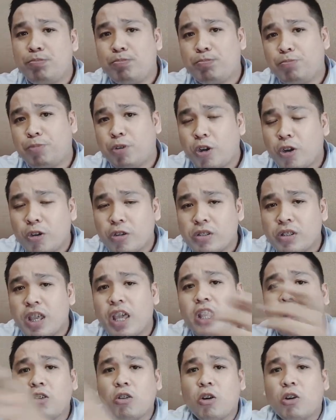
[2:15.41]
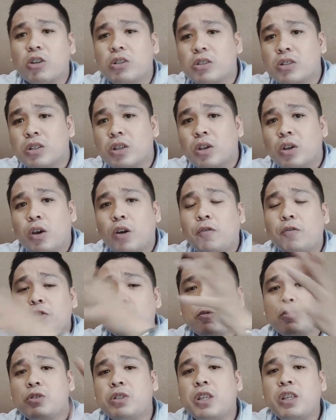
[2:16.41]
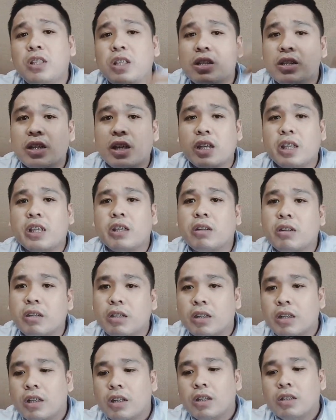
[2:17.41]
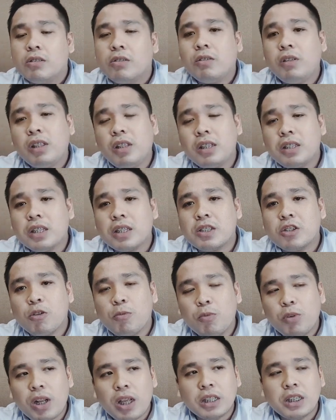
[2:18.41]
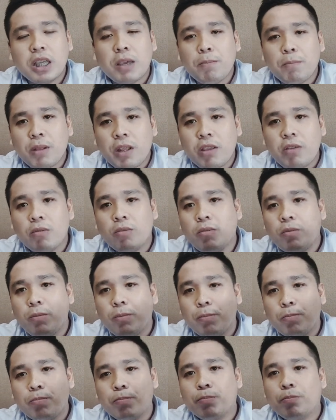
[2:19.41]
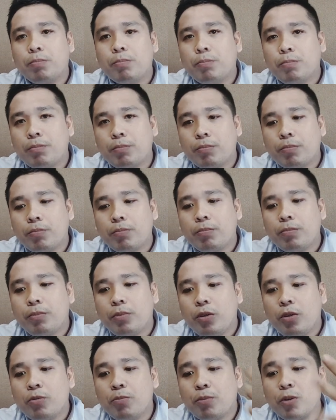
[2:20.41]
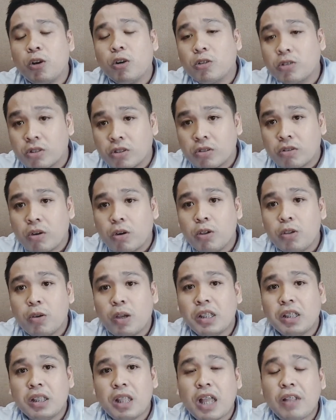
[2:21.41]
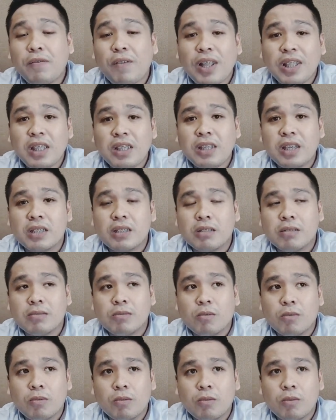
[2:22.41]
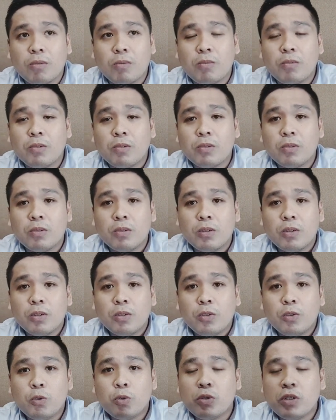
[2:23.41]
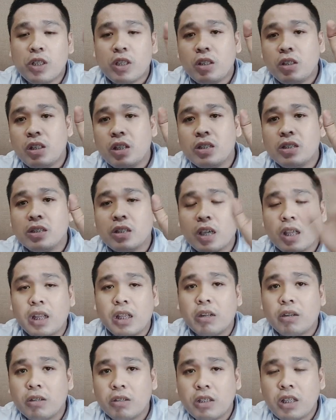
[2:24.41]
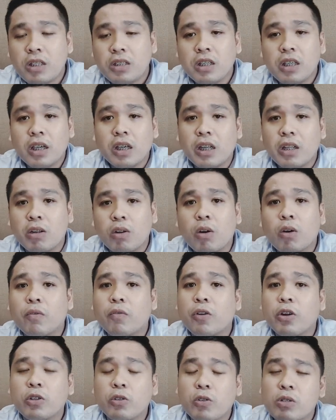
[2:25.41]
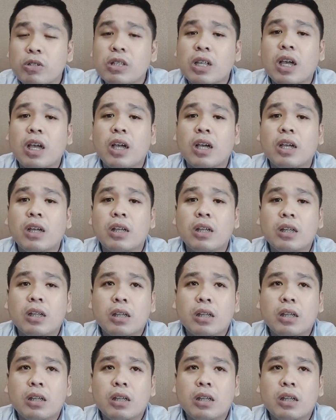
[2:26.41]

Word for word: pros and cons of choosing this career. So didiscuss ko muna syempre yung yung pros o yung advantages nung choosing this career, teaching career over dun sa